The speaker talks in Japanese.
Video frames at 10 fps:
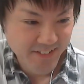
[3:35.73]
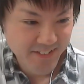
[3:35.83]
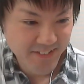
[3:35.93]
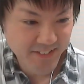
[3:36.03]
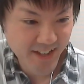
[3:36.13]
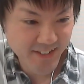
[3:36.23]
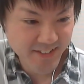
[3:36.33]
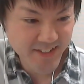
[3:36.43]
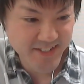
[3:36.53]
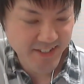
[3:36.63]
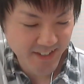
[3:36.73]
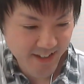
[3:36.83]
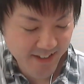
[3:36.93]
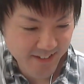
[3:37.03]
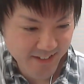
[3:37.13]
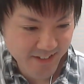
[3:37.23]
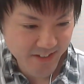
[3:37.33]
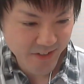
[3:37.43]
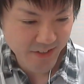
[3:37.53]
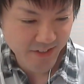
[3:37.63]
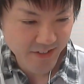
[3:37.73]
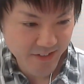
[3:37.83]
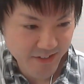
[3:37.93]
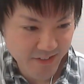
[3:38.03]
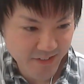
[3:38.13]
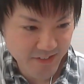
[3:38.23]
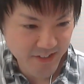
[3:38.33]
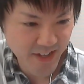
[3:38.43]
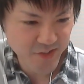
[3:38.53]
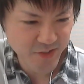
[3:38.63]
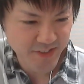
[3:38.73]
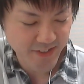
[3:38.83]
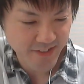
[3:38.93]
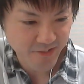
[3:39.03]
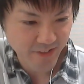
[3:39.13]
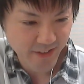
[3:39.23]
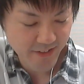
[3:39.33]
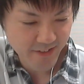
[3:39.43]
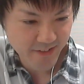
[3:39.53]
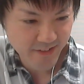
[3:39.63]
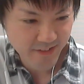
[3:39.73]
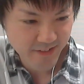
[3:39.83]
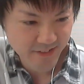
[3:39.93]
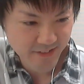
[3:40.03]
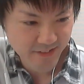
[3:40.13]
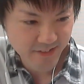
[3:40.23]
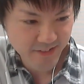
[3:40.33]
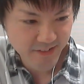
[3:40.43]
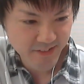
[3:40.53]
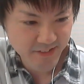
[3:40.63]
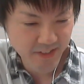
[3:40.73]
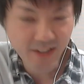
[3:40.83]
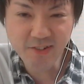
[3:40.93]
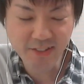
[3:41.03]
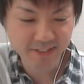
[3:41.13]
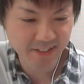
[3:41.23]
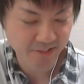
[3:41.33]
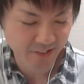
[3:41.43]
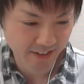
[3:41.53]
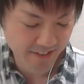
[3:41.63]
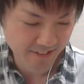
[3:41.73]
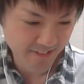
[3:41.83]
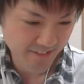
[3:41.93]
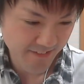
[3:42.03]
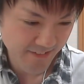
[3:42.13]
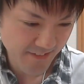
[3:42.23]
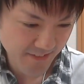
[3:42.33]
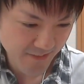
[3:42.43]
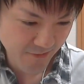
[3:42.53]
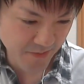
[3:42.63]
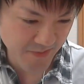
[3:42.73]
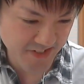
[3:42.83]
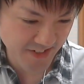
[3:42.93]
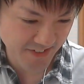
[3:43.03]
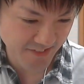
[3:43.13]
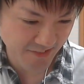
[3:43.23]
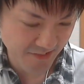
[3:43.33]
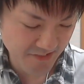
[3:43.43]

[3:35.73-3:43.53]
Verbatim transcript: !313。左右のやつなんやろ、これ。左右のやつなんやろ、これ。あんま知らんぞ。